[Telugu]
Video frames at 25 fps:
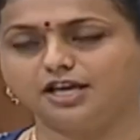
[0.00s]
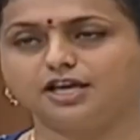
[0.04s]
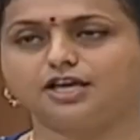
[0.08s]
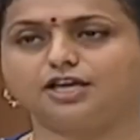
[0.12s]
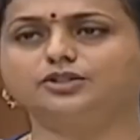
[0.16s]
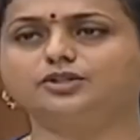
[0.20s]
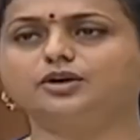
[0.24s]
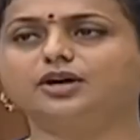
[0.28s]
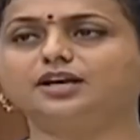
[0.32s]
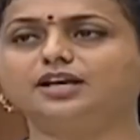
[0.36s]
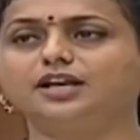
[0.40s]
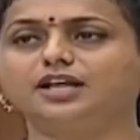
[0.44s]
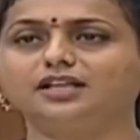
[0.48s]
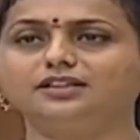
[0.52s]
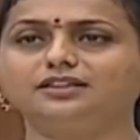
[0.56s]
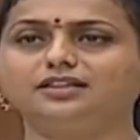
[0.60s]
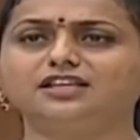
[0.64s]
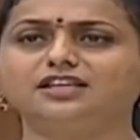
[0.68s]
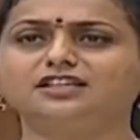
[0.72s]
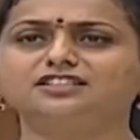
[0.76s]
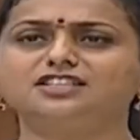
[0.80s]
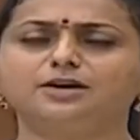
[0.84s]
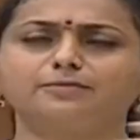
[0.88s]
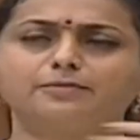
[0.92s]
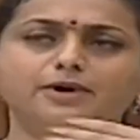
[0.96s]
ఎందుకంటే
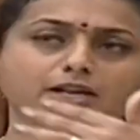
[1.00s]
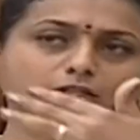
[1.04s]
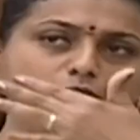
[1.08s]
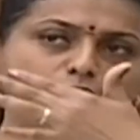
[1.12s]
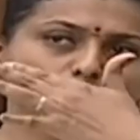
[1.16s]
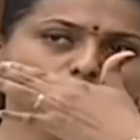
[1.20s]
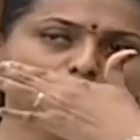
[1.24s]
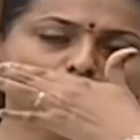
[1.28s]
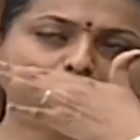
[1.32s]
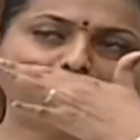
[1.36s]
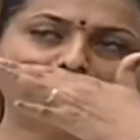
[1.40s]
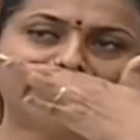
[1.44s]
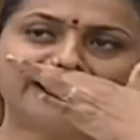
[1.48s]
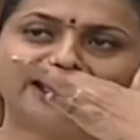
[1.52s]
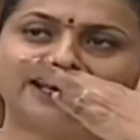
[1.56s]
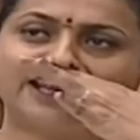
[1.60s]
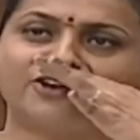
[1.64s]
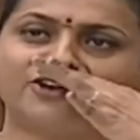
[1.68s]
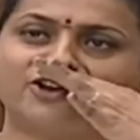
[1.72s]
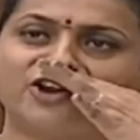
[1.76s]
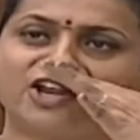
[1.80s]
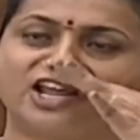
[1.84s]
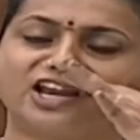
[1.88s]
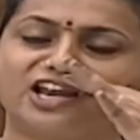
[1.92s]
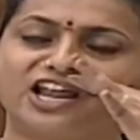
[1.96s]
అధ్యక్ష మన చుట్టుపక్కల
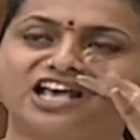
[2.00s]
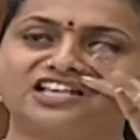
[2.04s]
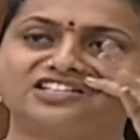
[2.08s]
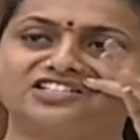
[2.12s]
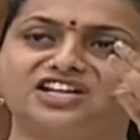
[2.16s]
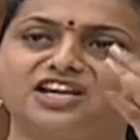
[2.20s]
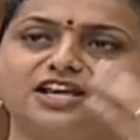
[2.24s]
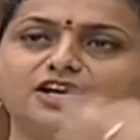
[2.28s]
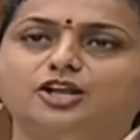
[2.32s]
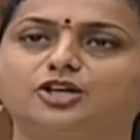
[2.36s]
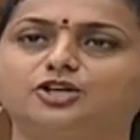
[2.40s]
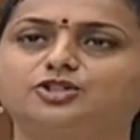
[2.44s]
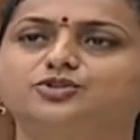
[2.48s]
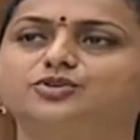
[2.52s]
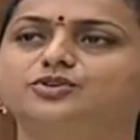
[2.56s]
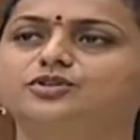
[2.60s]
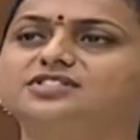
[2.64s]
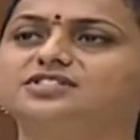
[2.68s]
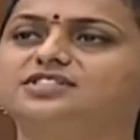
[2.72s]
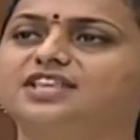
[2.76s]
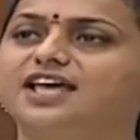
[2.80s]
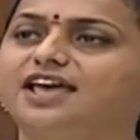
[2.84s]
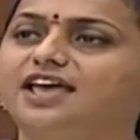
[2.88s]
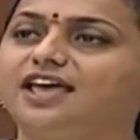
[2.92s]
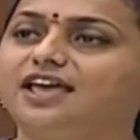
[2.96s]
ఉన్న రాష్ట్రాల్లో
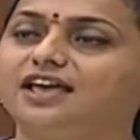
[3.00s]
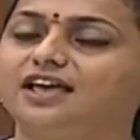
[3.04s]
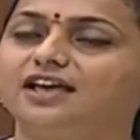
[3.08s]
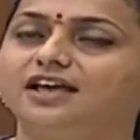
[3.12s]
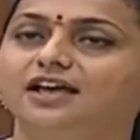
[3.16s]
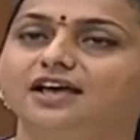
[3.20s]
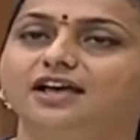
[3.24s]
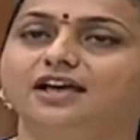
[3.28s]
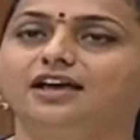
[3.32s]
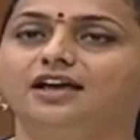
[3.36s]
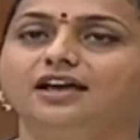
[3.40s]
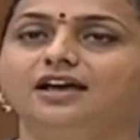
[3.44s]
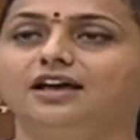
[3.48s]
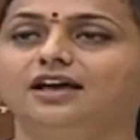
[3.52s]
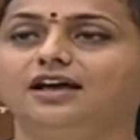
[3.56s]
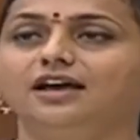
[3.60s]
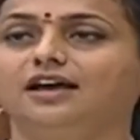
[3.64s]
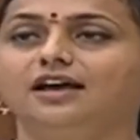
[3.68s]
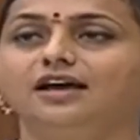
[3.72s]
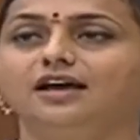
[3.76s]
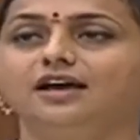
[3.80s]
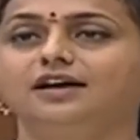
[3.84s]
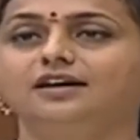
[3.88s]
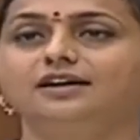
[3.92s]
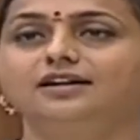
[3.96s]
చూస్తే
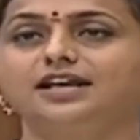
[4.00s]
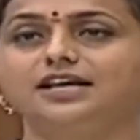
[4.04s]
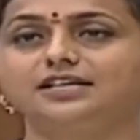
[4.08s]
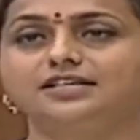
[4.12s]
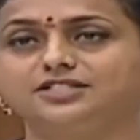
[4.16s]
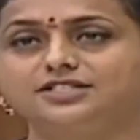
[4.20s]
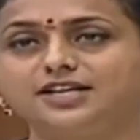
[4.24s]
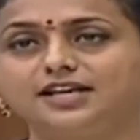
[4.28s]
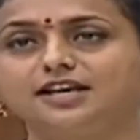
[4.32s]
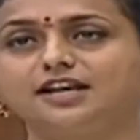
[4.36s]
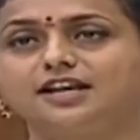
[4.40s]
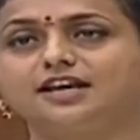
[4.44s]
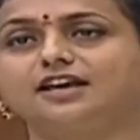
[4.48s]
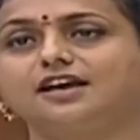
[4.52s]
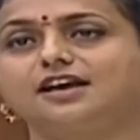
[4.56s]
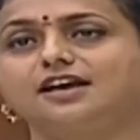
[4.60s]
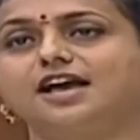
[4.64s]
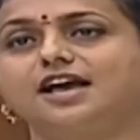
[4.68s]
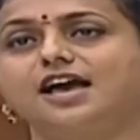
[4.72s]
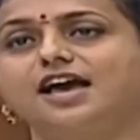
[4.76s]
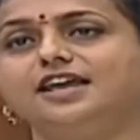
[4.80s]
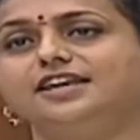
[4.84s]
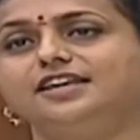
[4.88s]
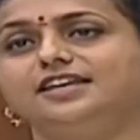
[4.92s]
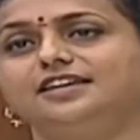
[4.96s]
టెస్టింగ్లకు
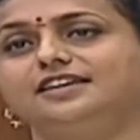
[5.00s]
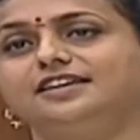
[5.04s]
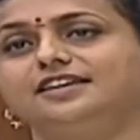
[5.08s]
కానీ